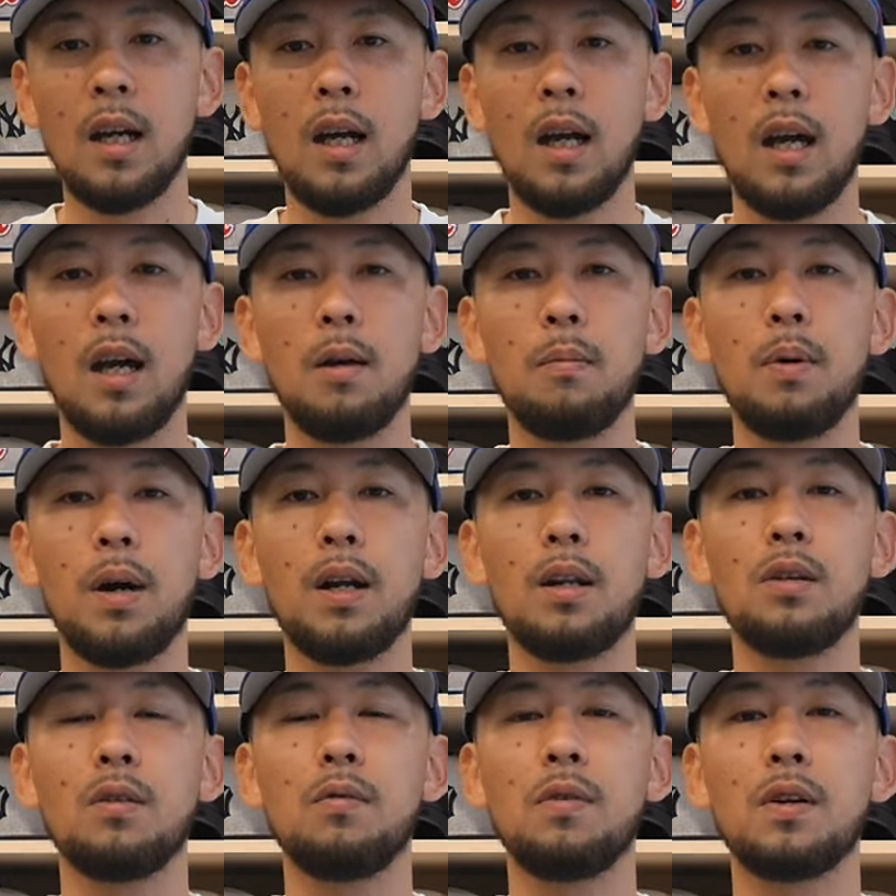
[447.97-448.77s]
えー、
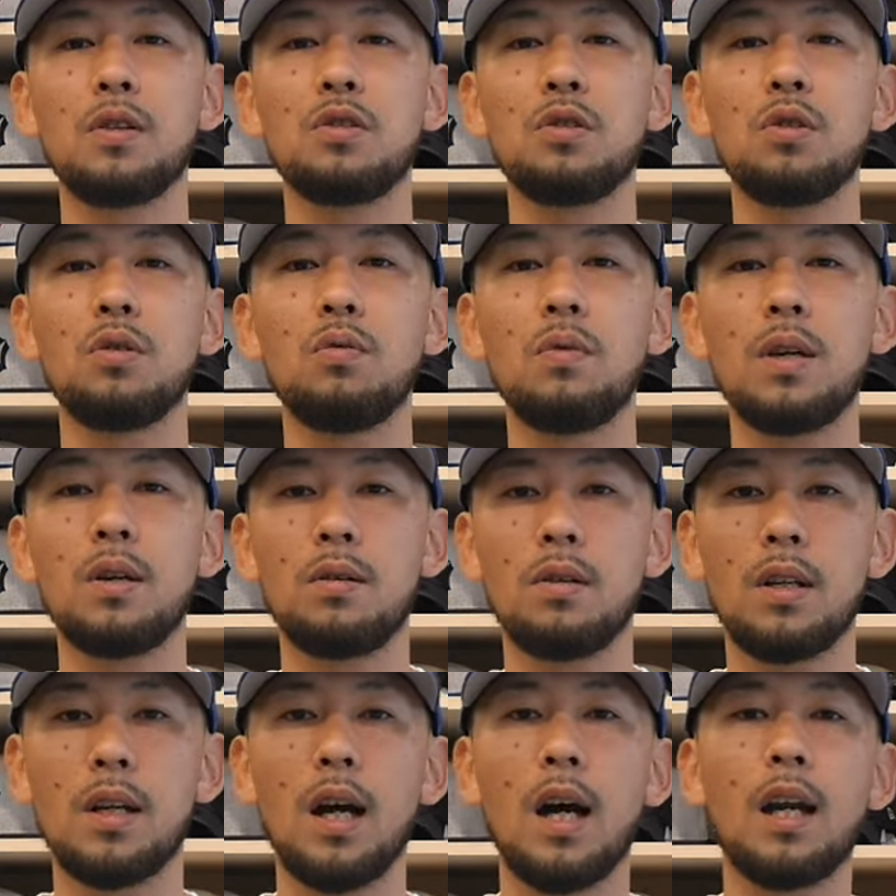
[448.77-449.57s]
パリのファッションウィーク
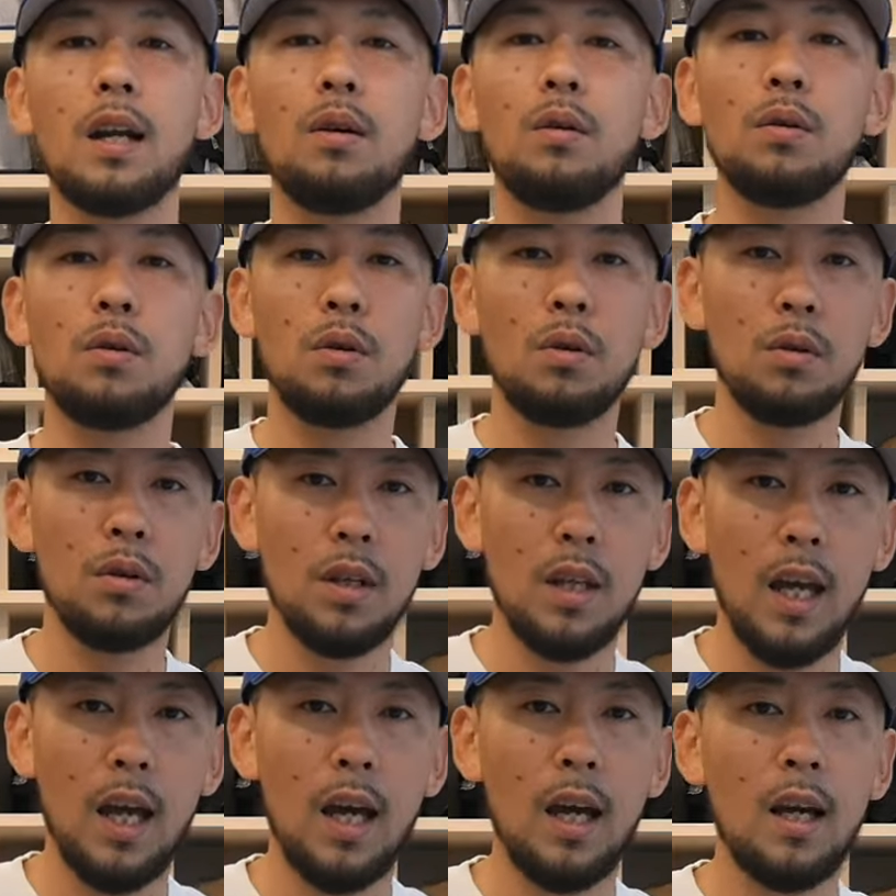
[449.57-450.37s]
に彼を呼ん
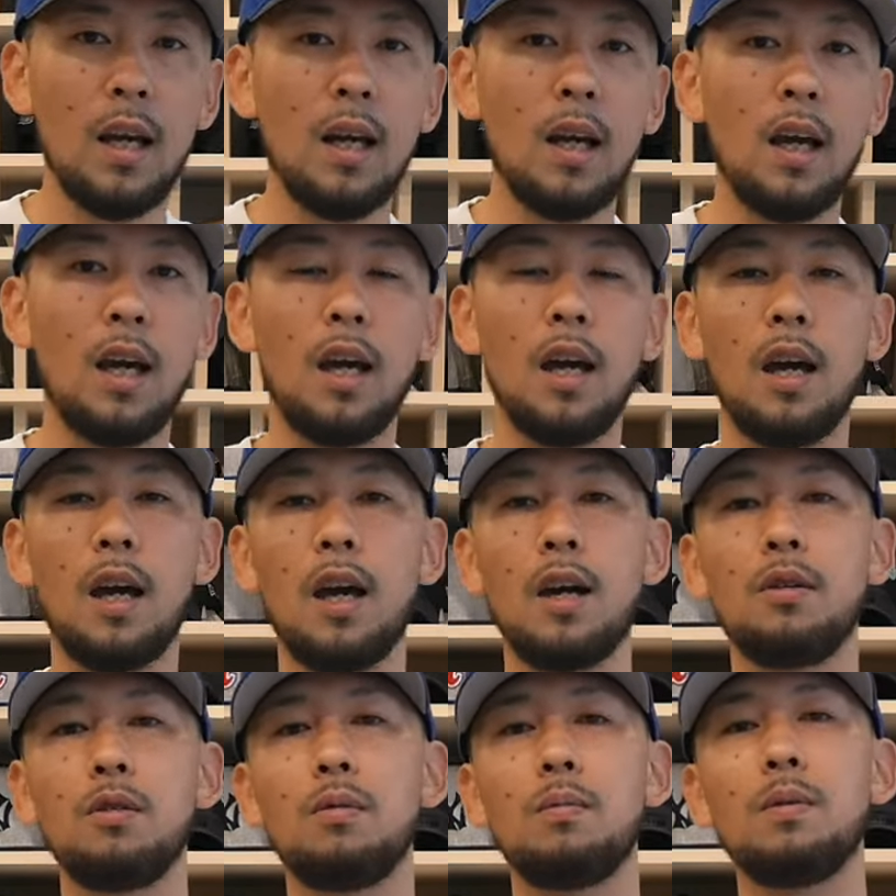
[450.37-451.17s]
で、
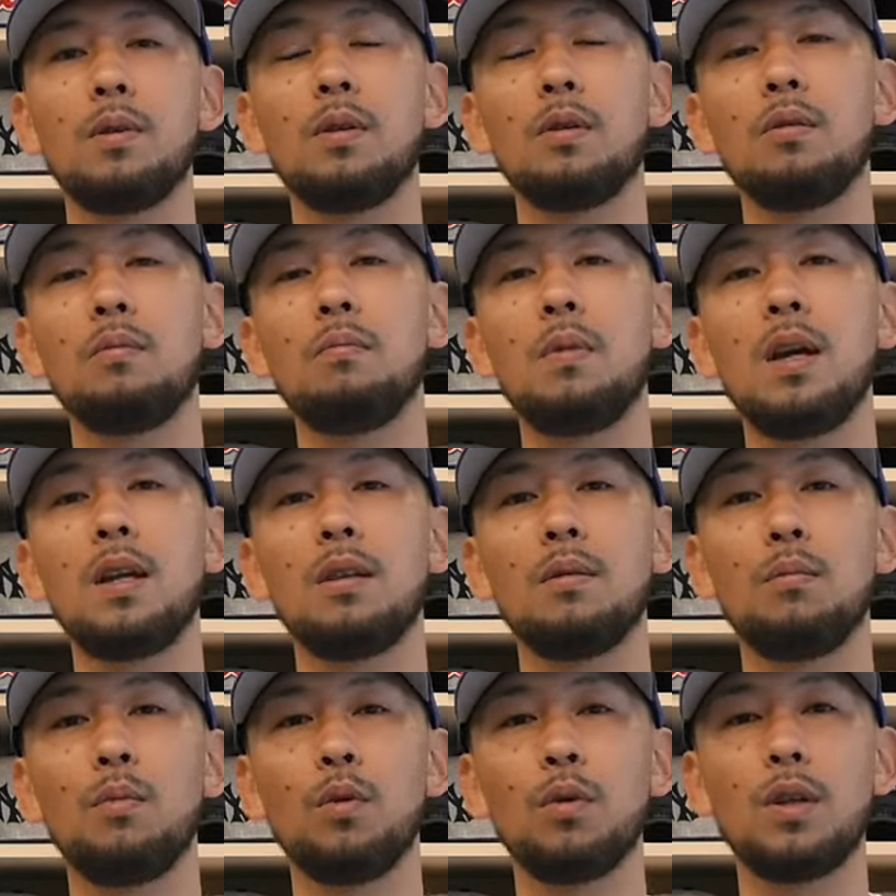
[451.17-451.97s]
えー、ルイ・ヴィトンのメイン
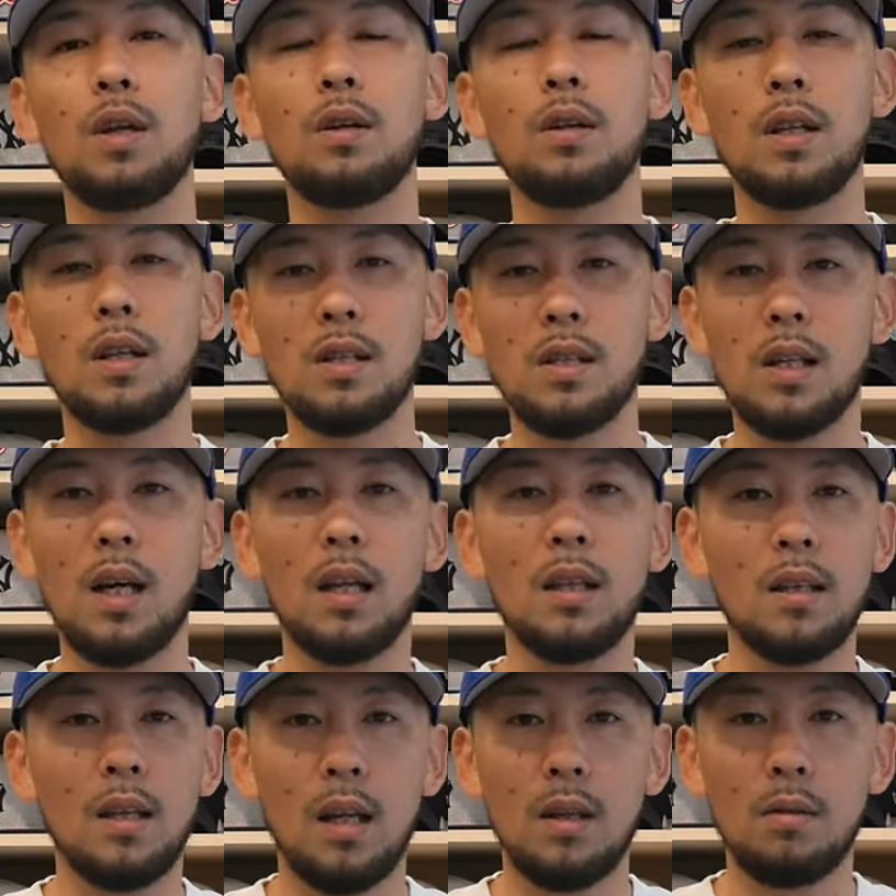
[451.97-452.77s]
のモデルで
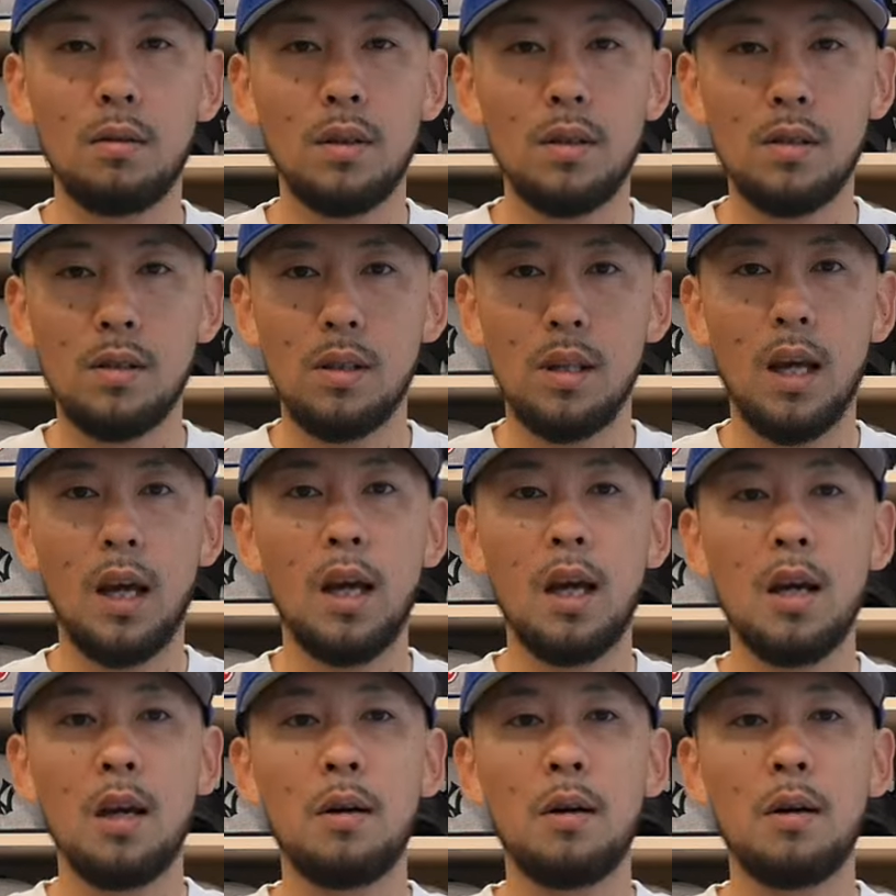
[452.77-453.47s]
使ったりとかですね、